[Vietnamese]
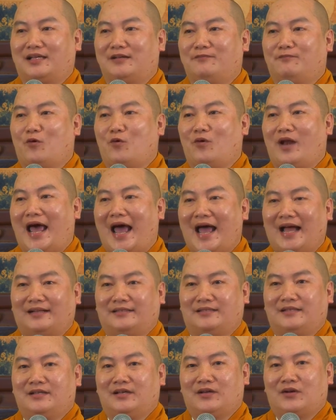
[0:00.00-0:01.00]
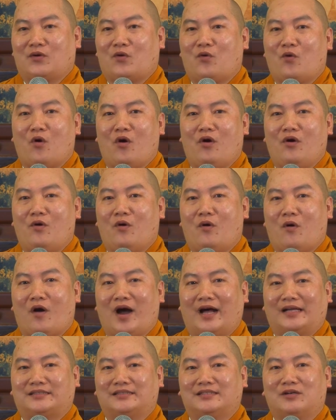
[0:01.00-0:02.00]
kinh Vu Lan của
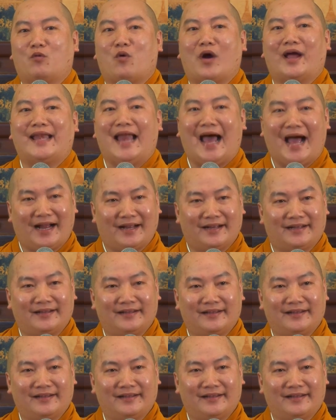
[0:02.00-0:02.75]
Hòa Thượng Huệ Đăng.